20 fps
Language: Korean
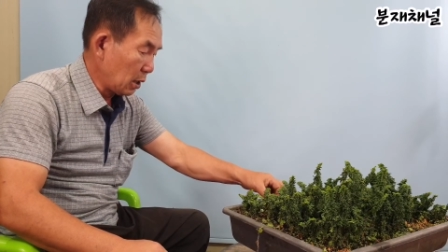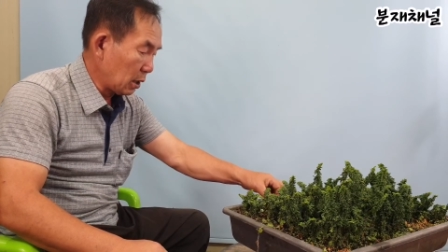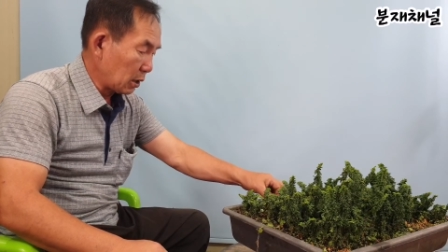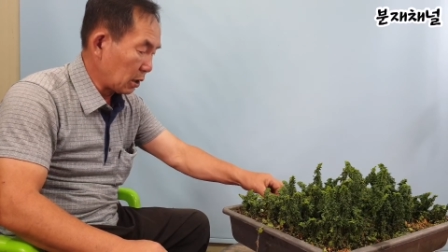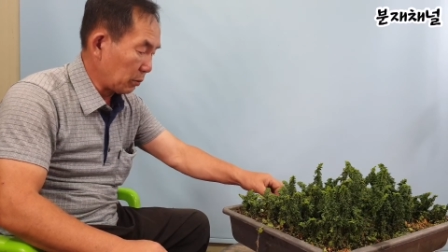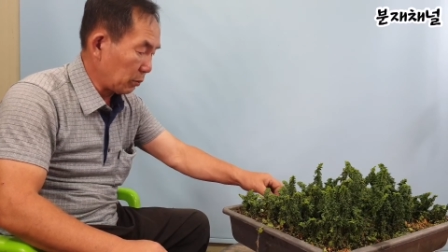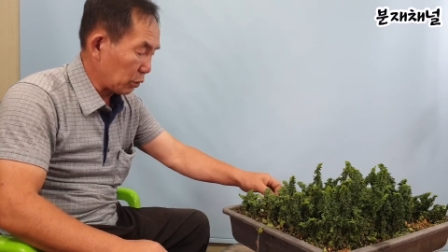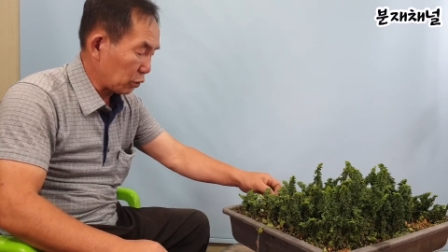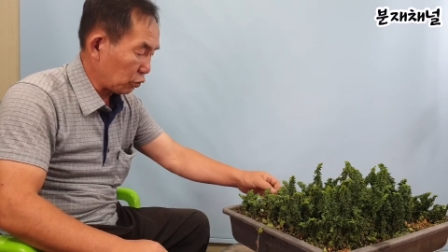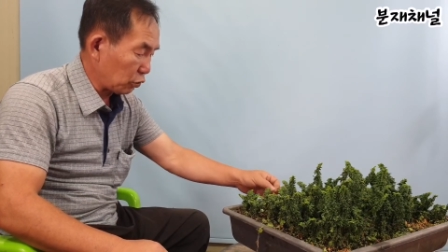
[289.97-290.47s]

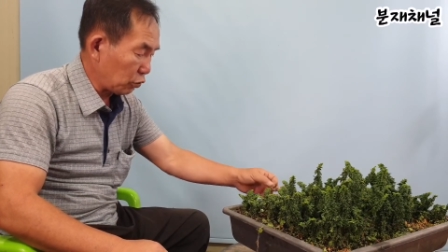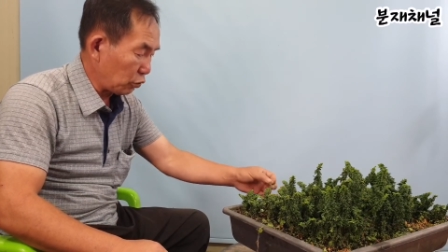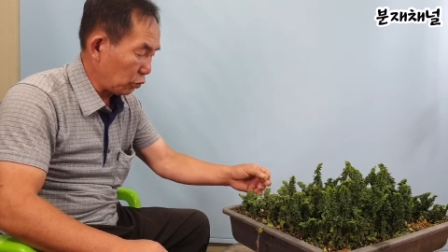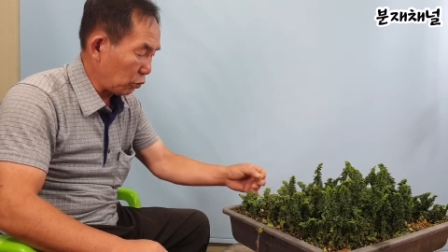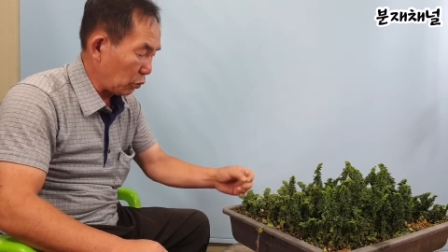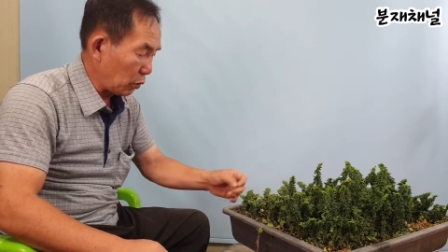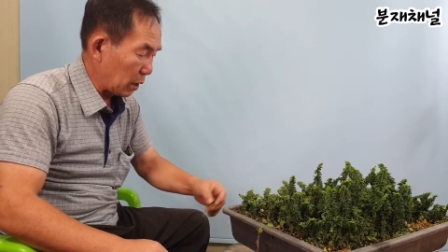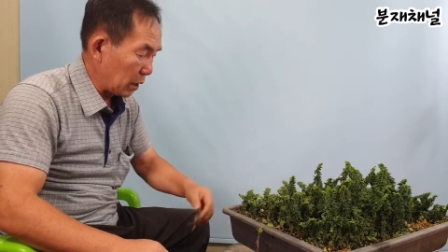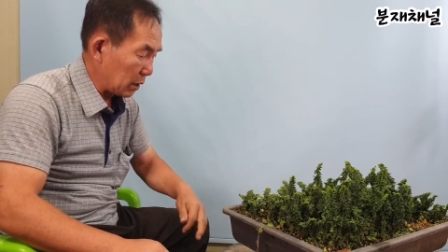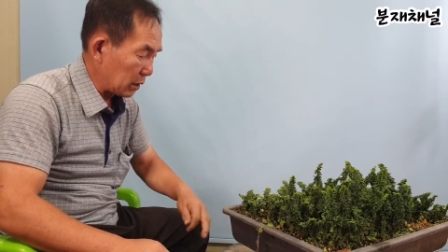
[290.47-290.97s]
그러면
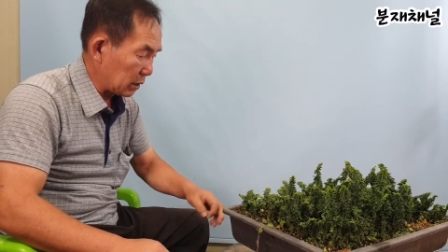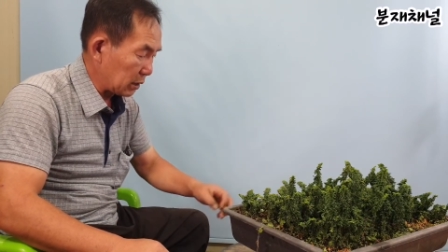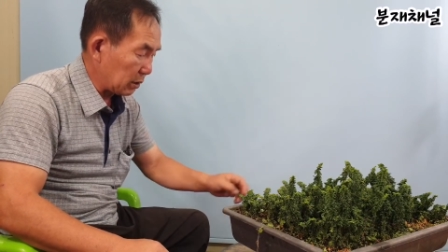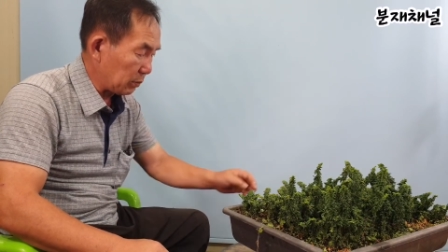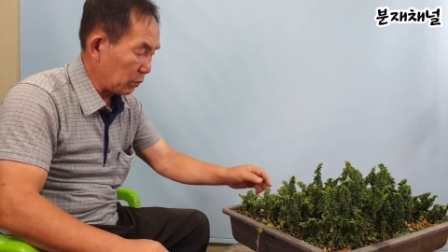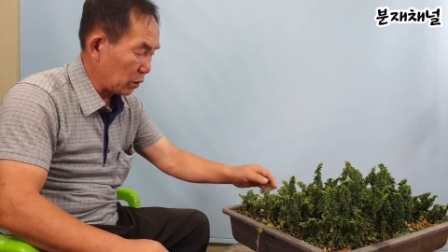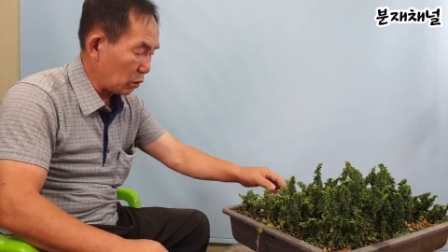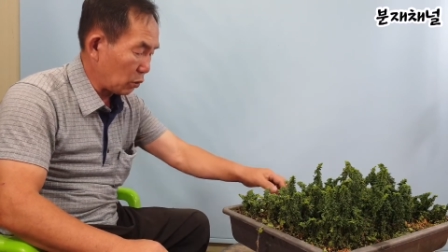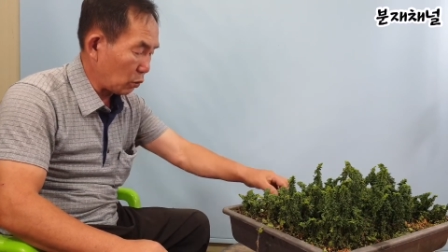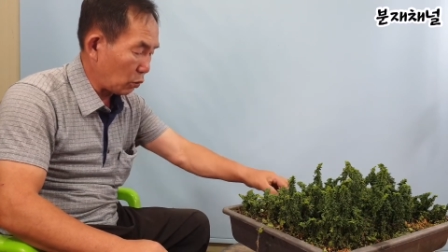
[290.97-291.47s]
수요가
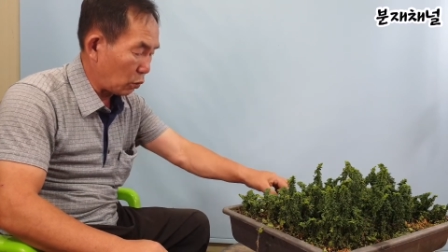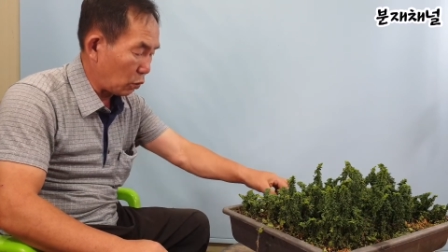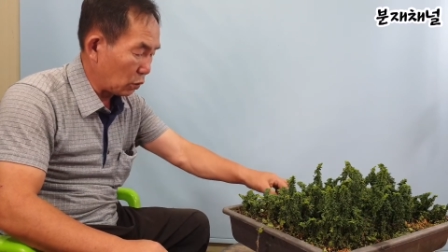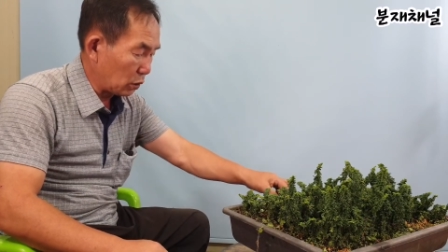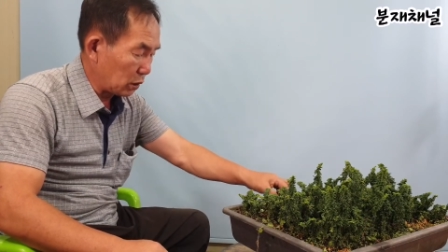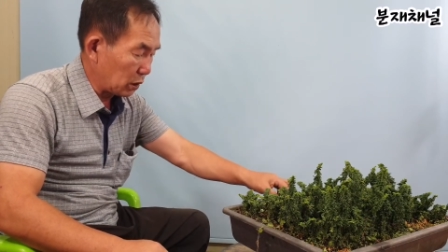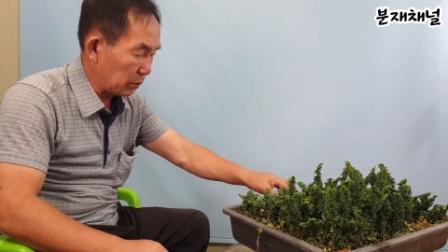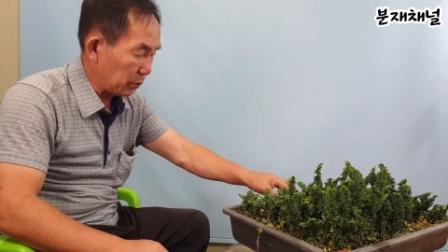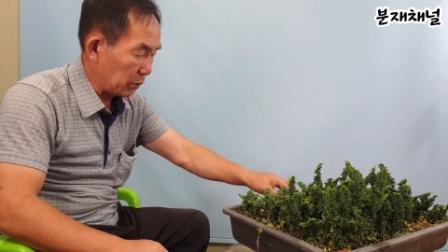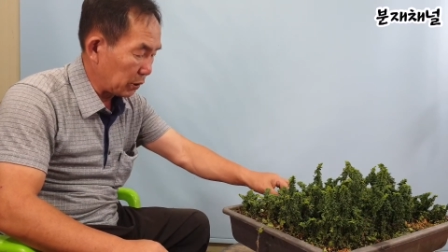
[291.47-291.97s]
있으면
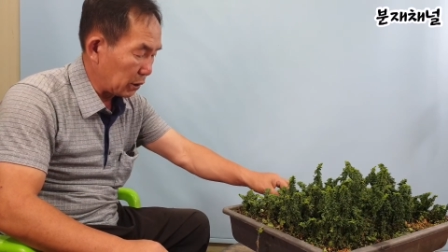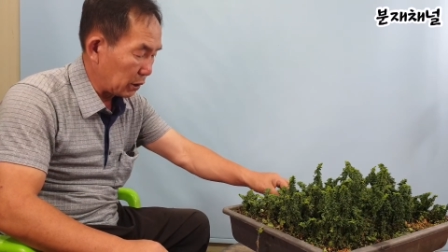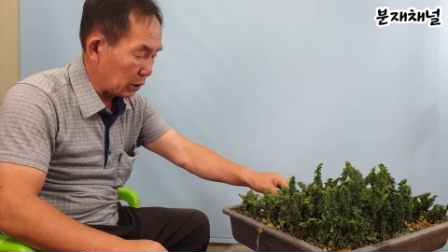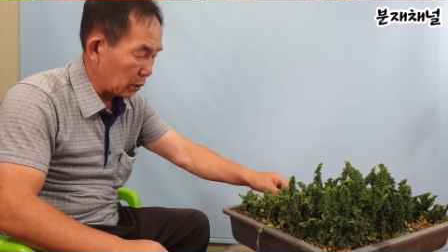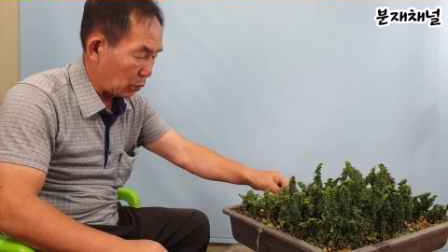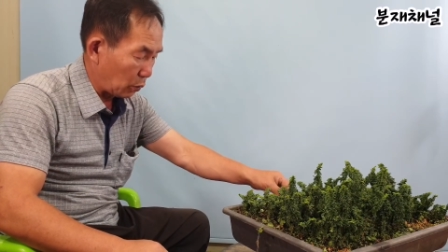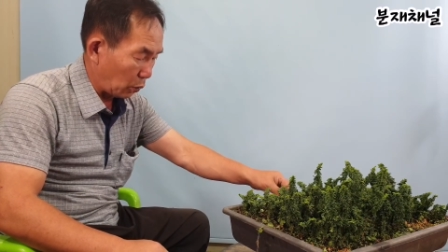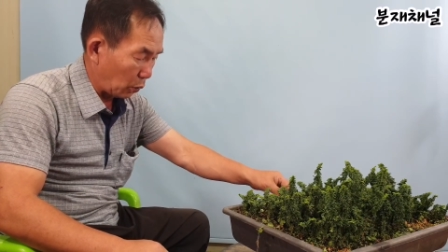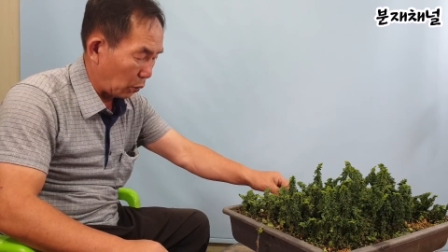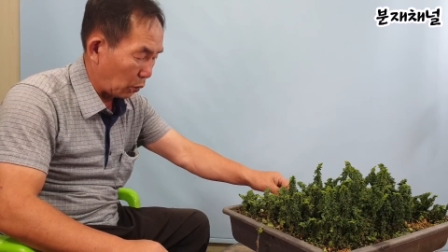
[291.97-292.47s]
공급이
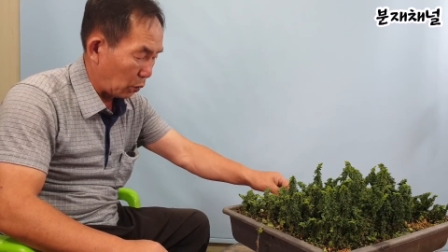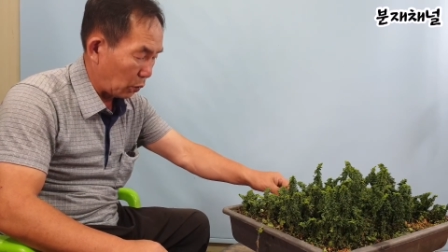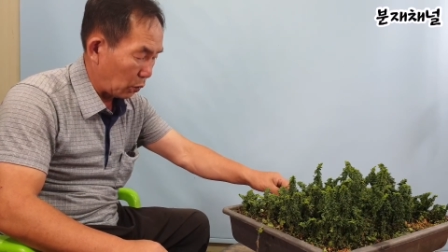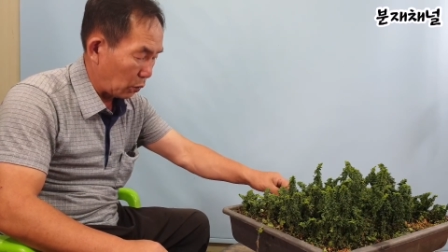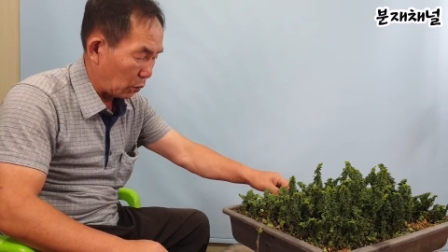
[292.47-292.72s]
있고